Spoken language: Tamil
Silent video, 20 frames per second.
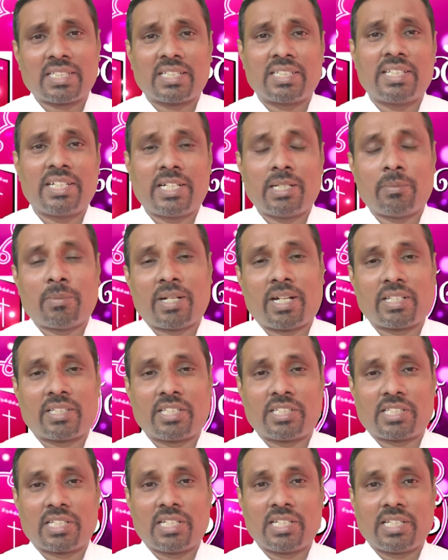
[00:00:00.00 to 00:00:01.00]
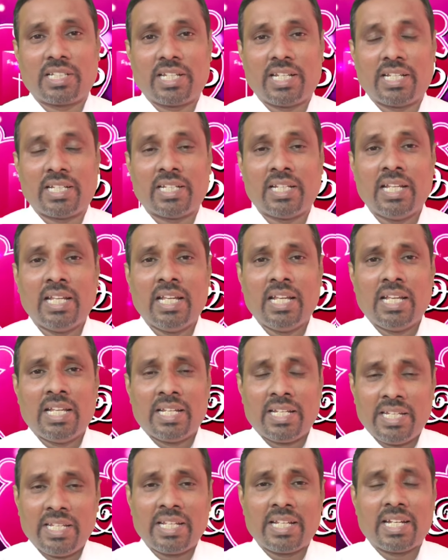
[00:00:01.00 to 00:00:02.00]
தந்தையிடம் அழைத்து செல்கிறேன்
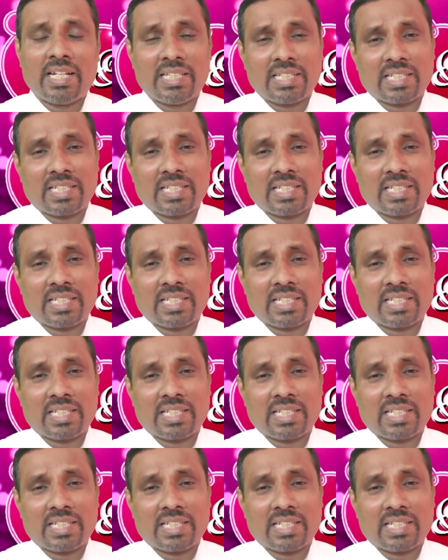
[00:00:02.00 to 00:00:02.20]
நீங்கள்